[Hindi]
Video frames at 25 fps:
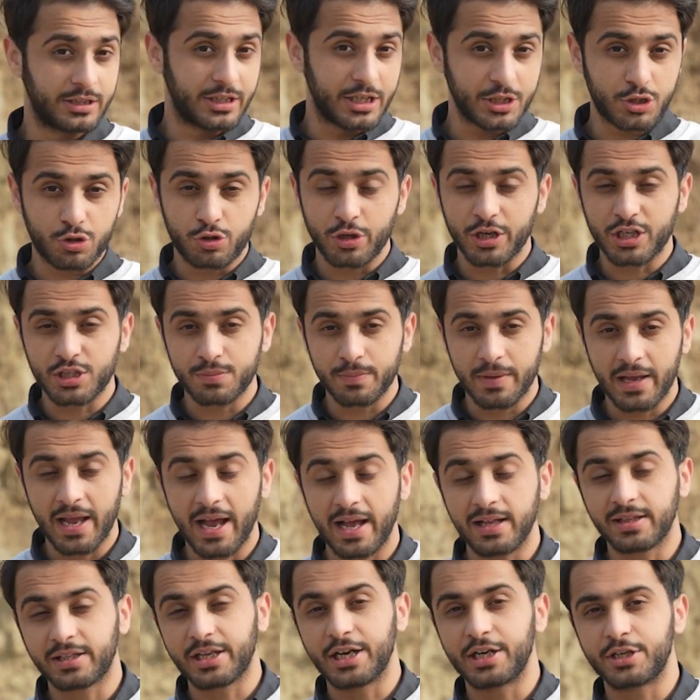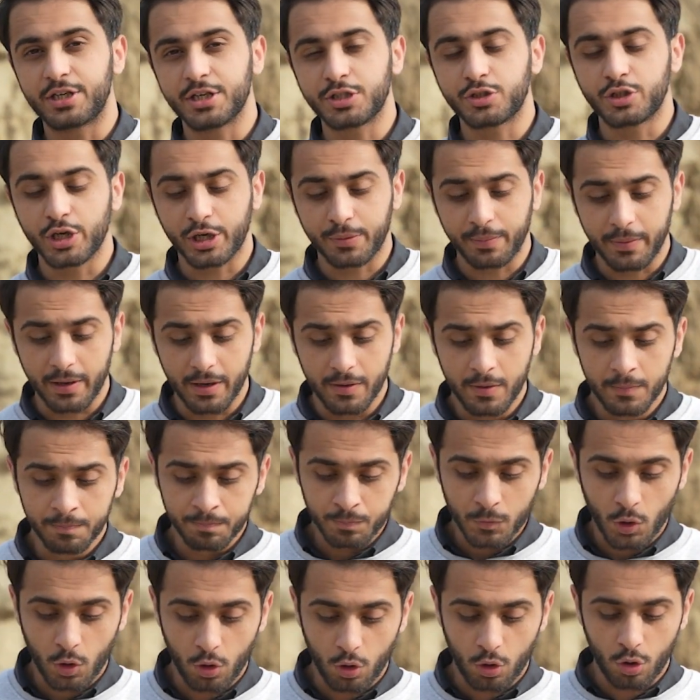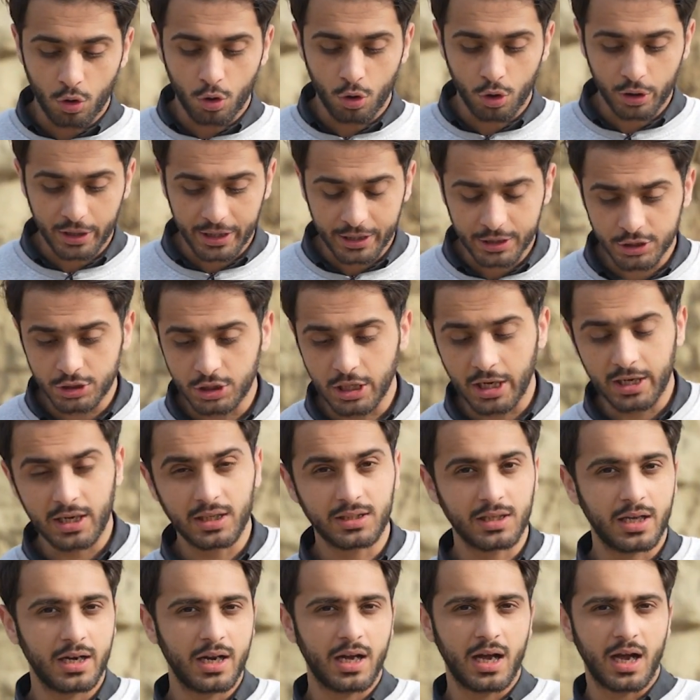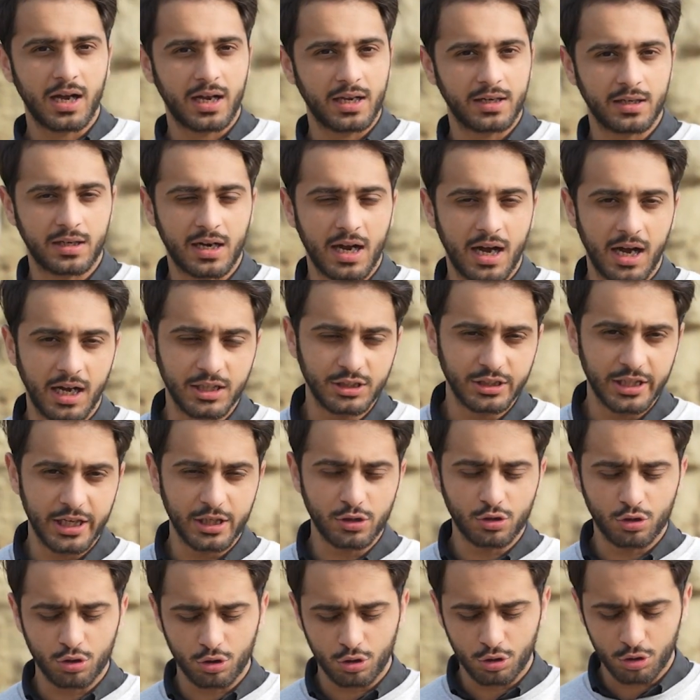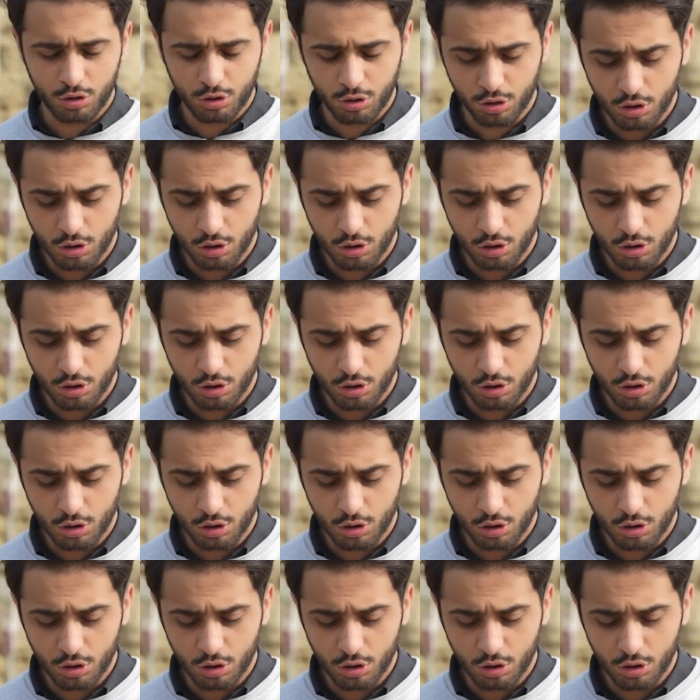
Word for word: डिस्ट्रिक्ट्स में हेल्थ केयर डिस्ट्रिक्ट में और इन ताला अगर कहा जाए तो